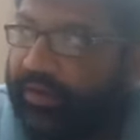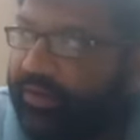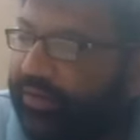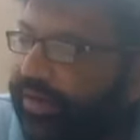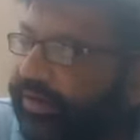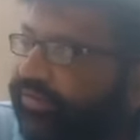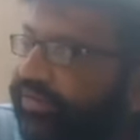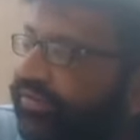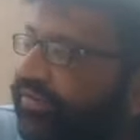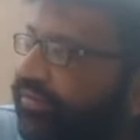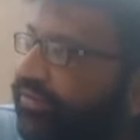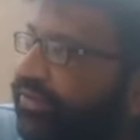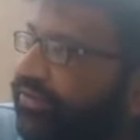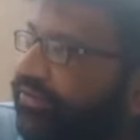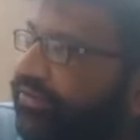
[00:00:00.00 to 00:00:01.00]
क्रॉस
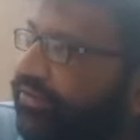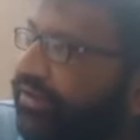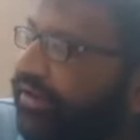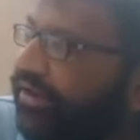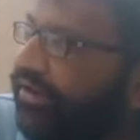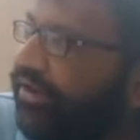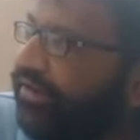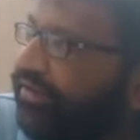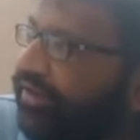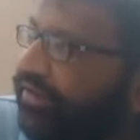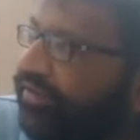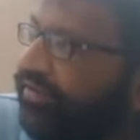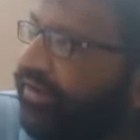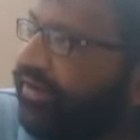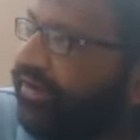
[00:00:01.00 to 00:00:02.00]
एग्ज़ामिनेशन का जहाँ
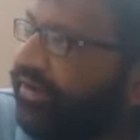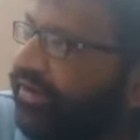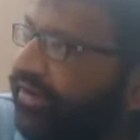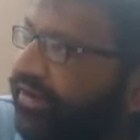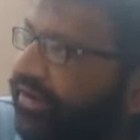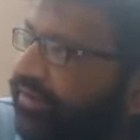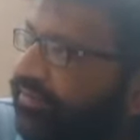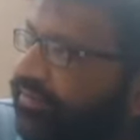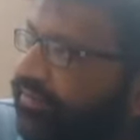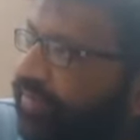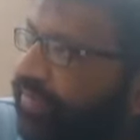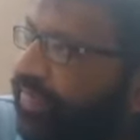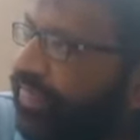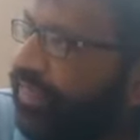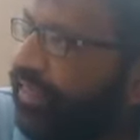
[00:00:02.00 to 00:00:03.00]
तक तल्लक है
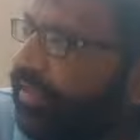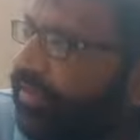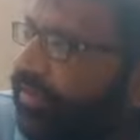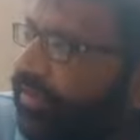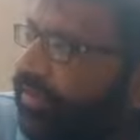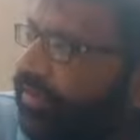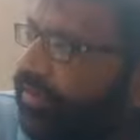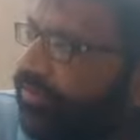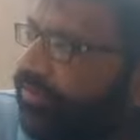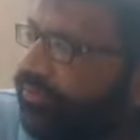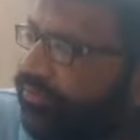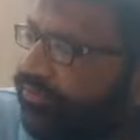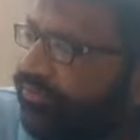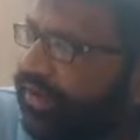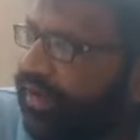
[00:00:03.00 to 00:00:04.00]

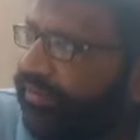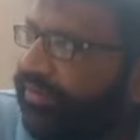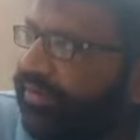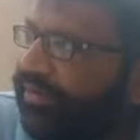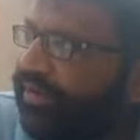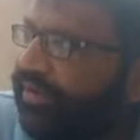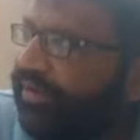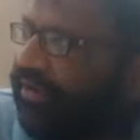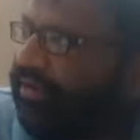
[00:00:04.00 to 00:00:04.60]
तो इस्लामिक लॉ